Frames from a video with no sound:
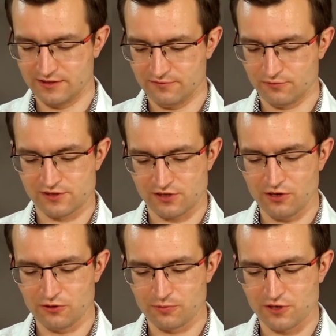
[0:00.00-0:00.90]
w
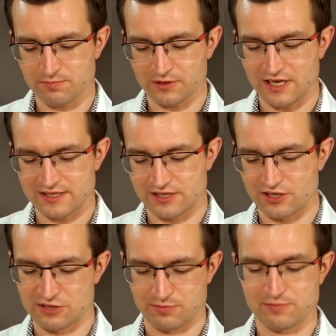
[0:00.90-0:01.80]
ustroju lub gospodarce
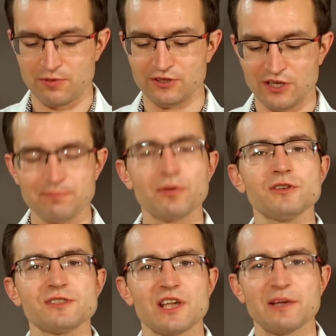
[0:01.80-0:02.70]
Rzeczypospolitej
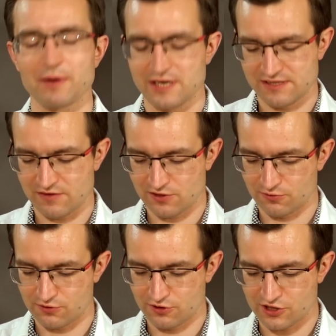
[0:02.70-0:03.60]
Polskiej, państwa
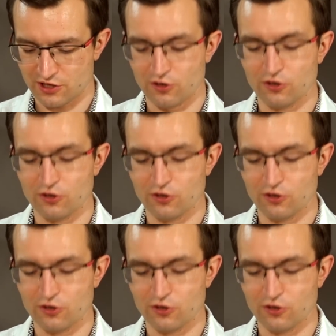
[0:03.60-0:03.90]
sojuszniczego